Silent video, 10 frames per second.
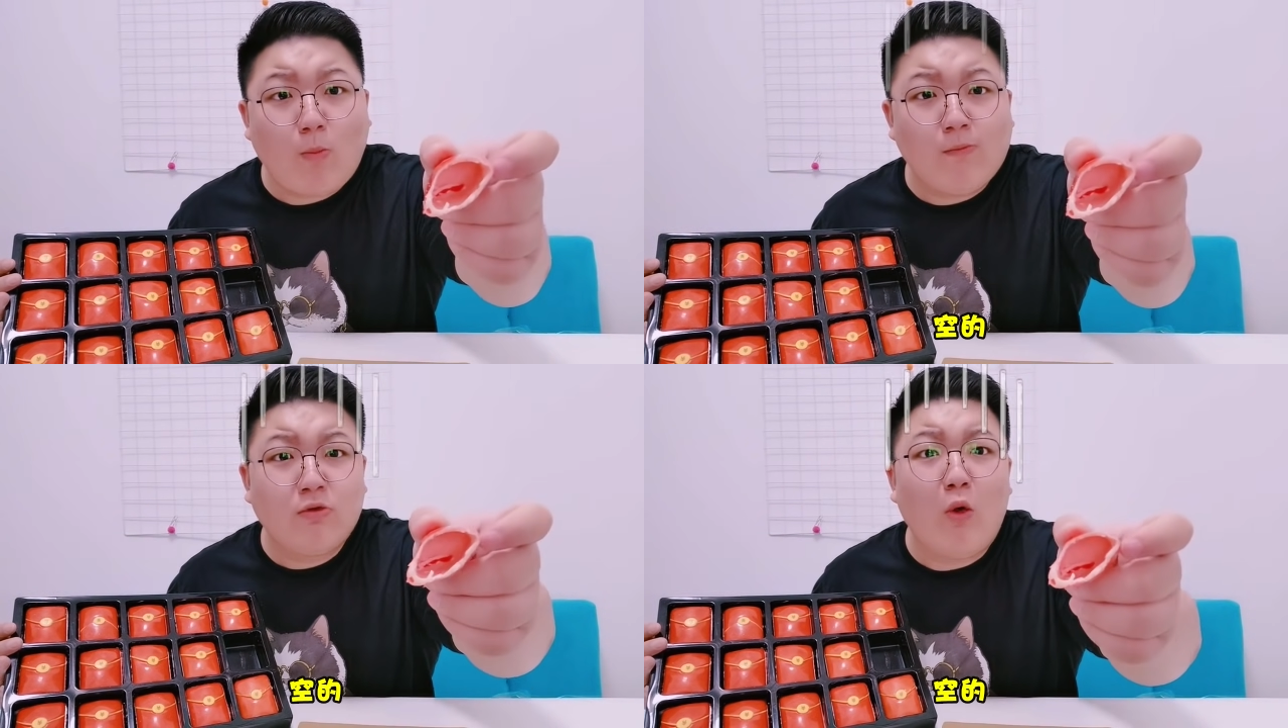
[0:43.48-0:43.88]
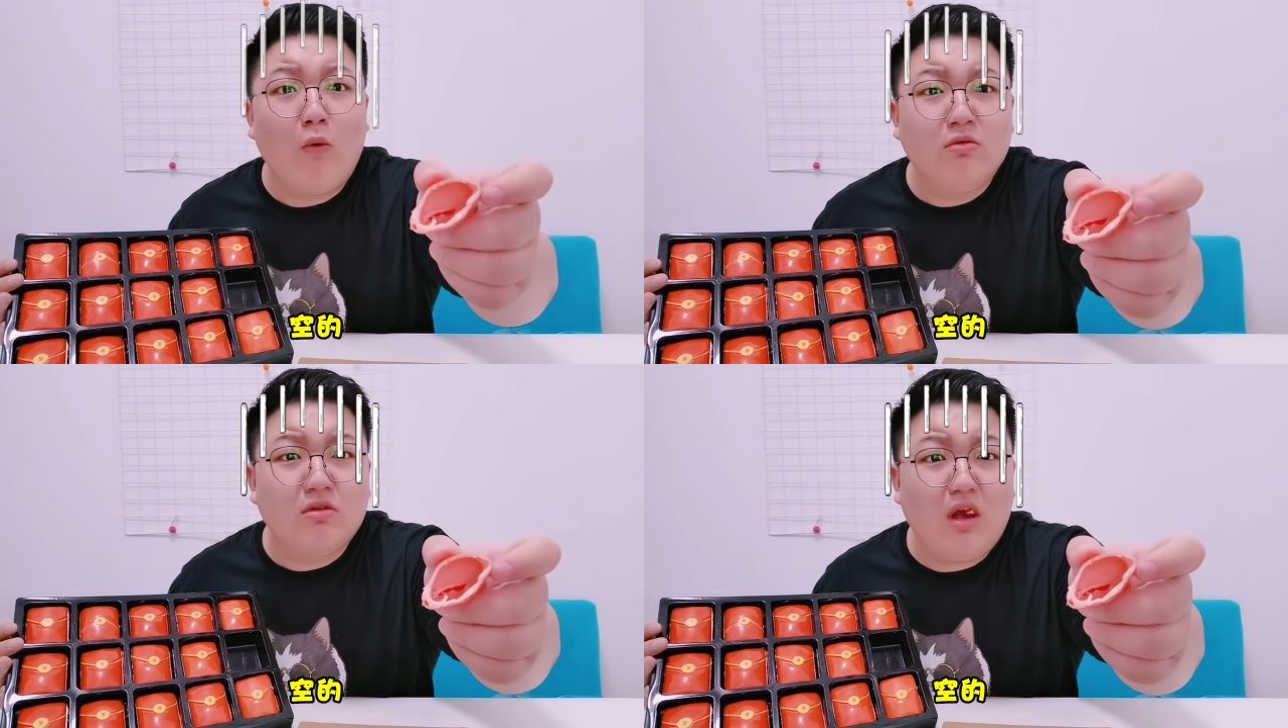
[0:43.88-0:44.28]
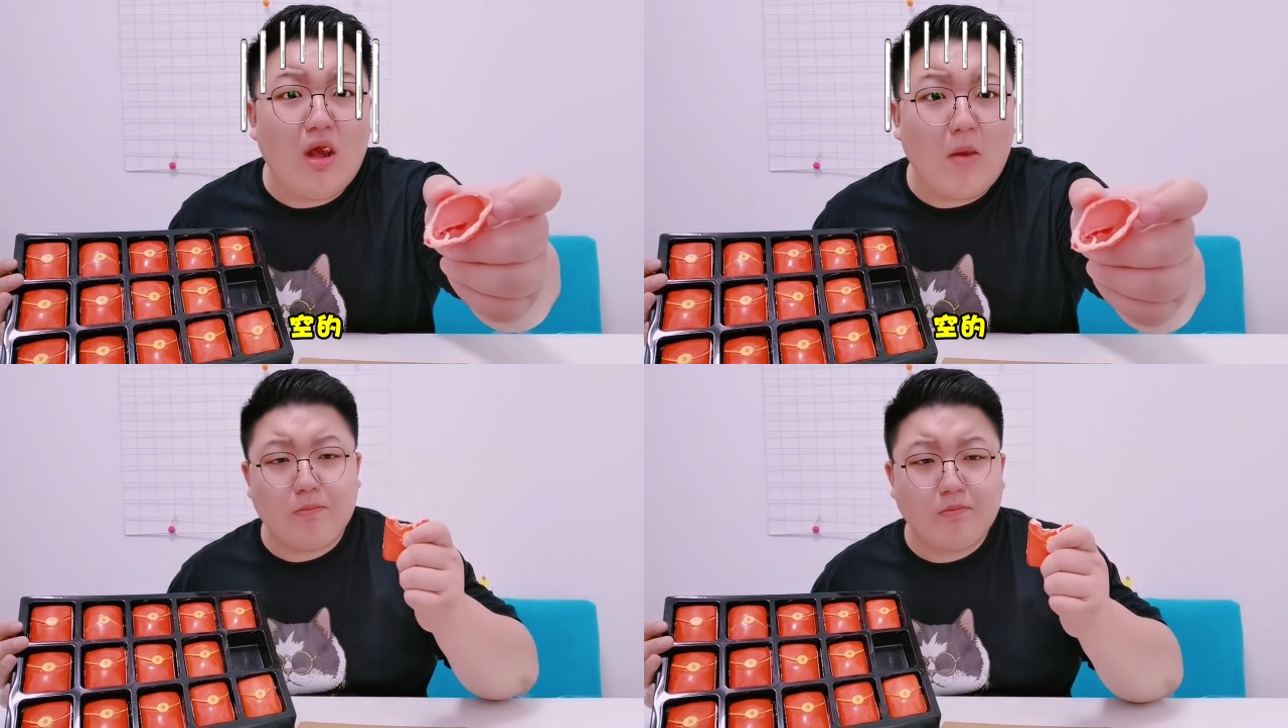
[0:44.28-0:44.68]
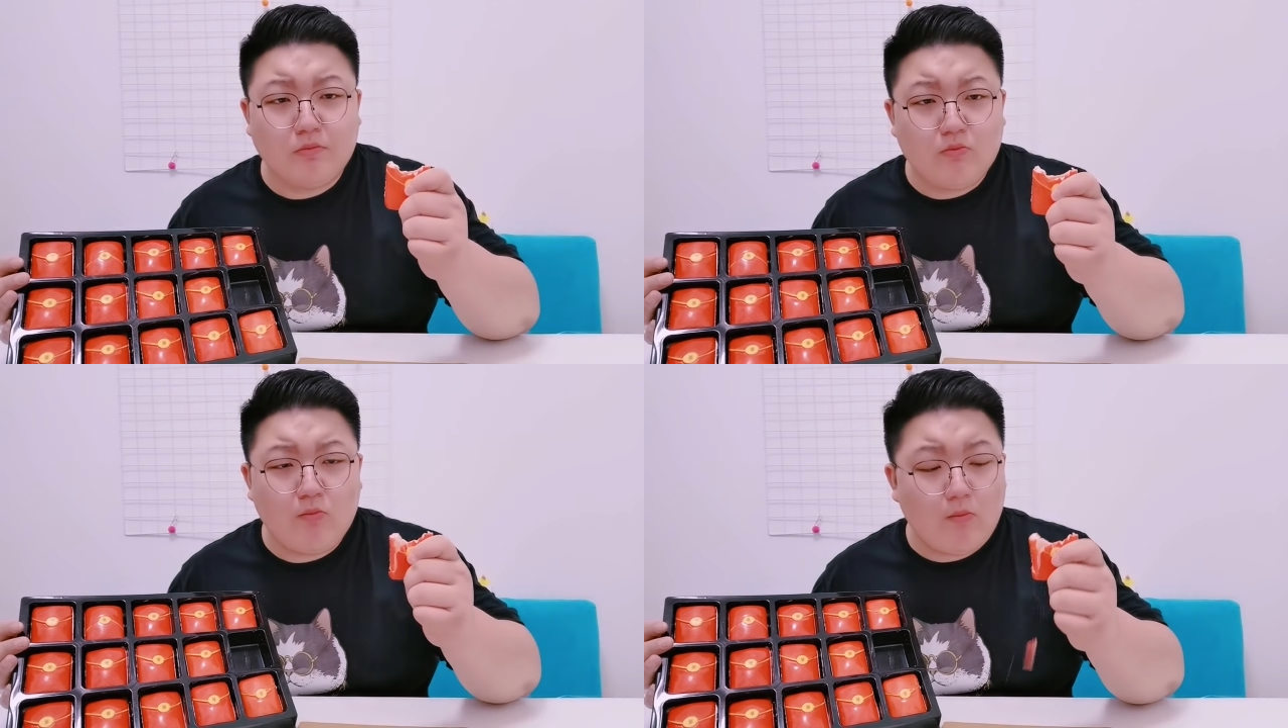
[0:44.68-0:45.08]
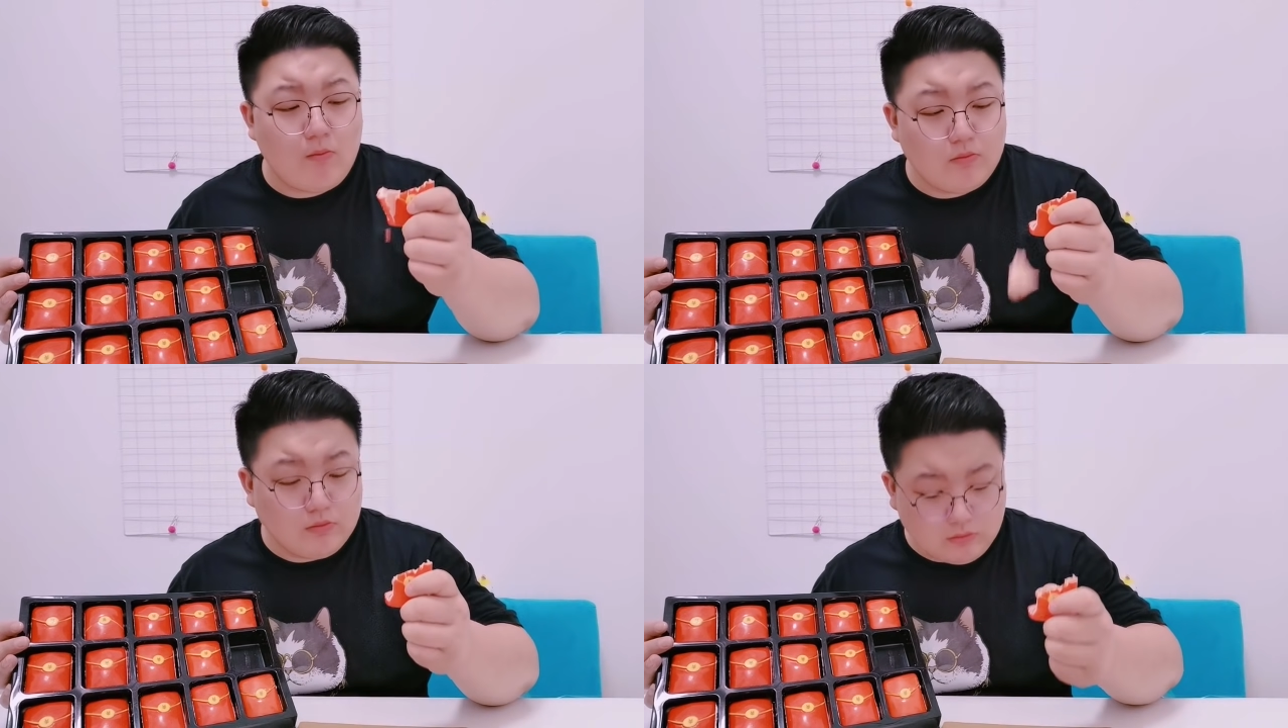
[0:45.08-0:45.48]
真的，
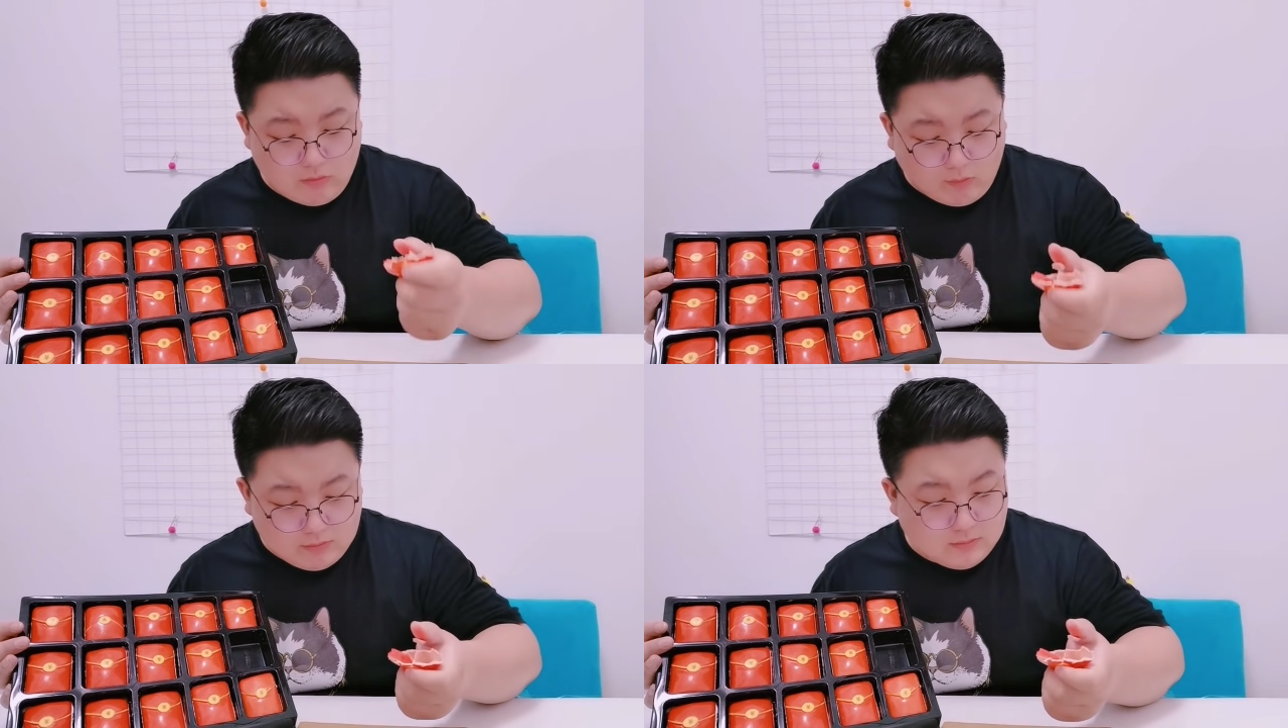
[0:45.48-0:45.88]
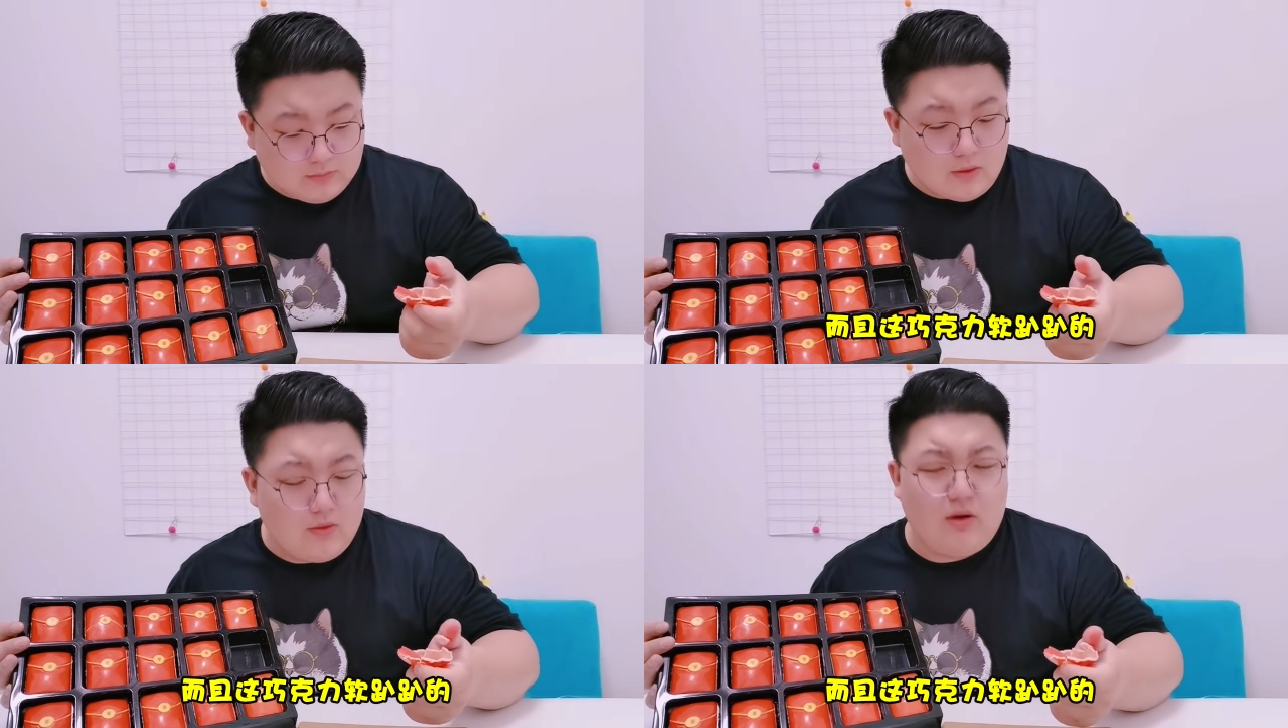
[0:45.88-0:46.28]
哦，